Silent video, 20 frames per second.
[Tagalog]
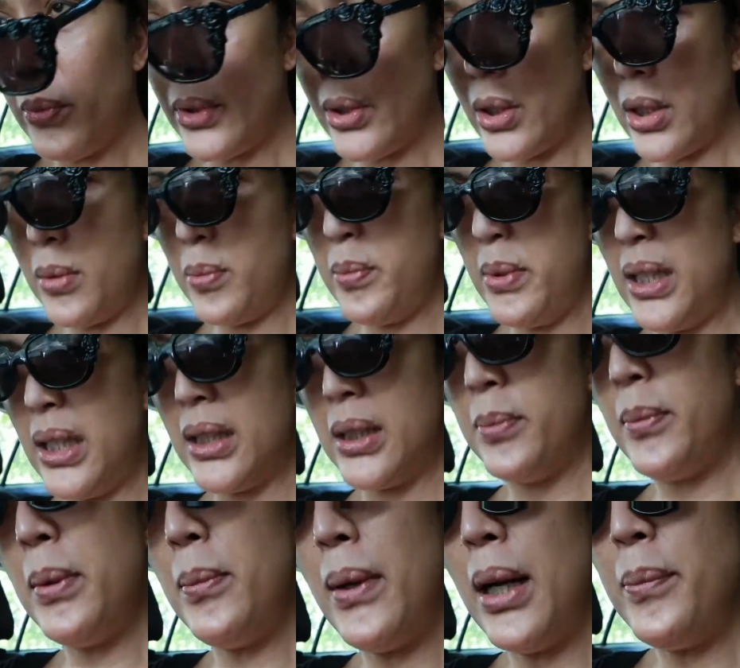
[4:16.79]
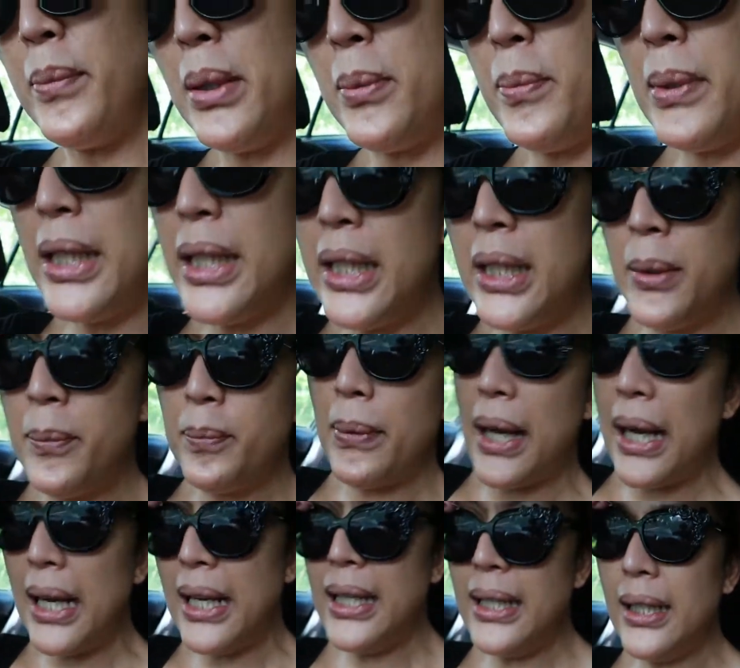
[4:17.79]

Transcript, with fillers: service. May mga bibilihin pa.